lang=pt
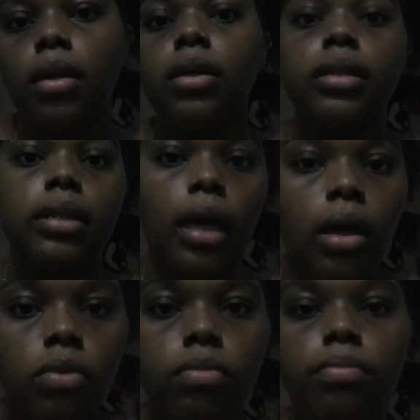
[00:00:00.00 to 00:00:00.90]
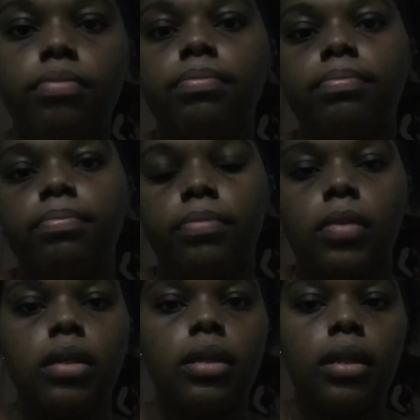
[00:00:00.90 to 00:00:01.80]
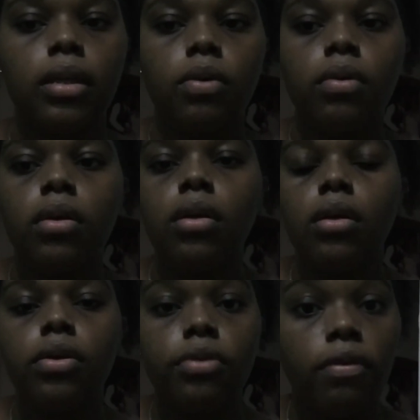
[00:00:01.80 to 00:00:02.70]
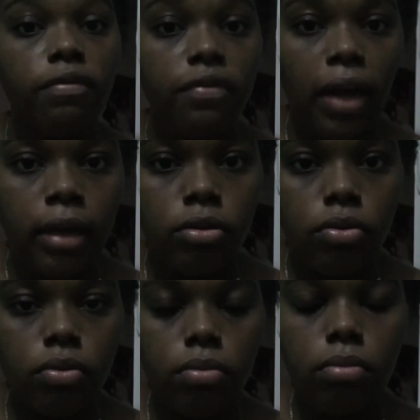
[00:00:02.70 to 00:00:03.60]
e tal, entendeu? Eu não faço,